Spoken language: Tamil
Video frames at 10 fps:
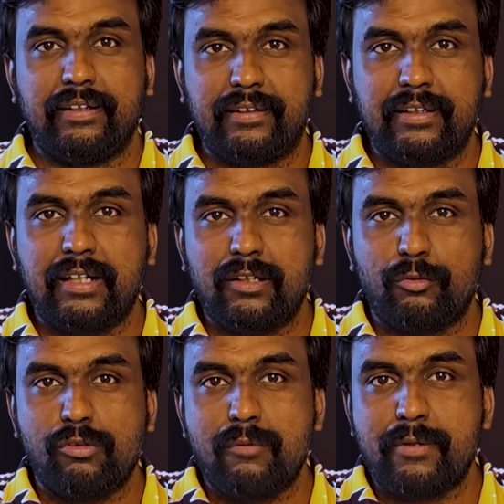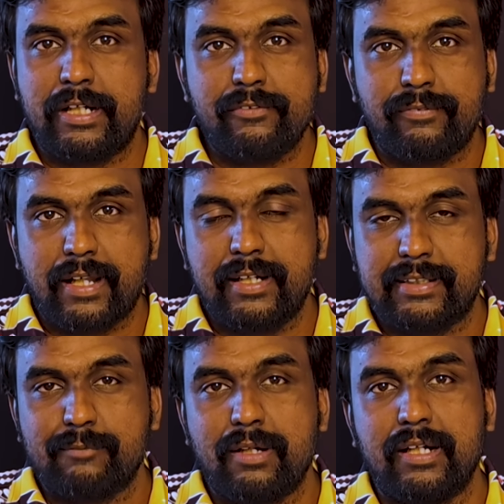இதுதான் கோஆபரேட்டிவ்
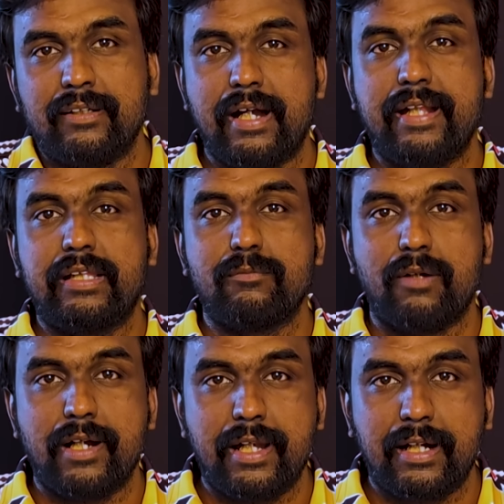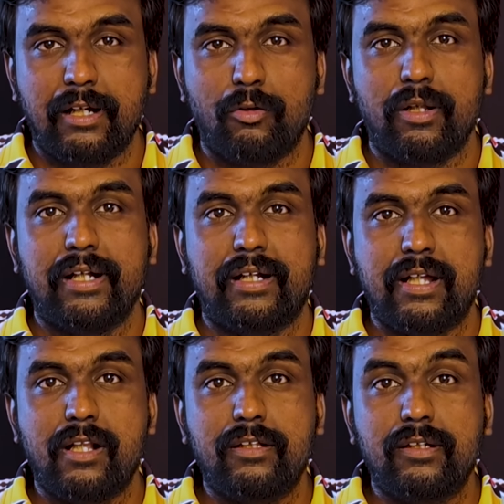ஃபெடரலிசமா அனைத்து மாநிலங்களோட
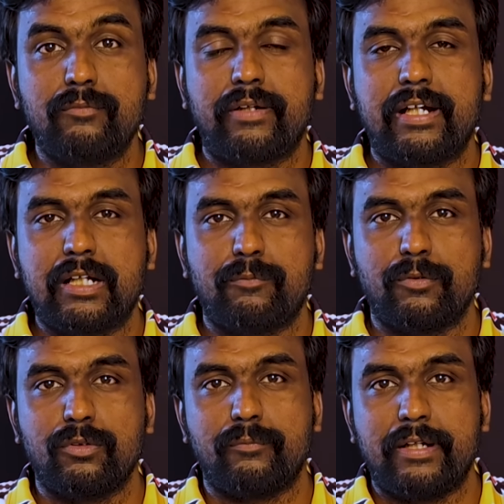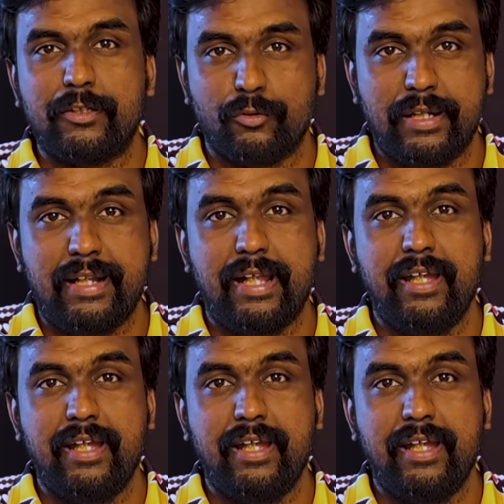கருத்துகளும் கேட்கப்படும் அப்படின்னு சொன்னீங்களே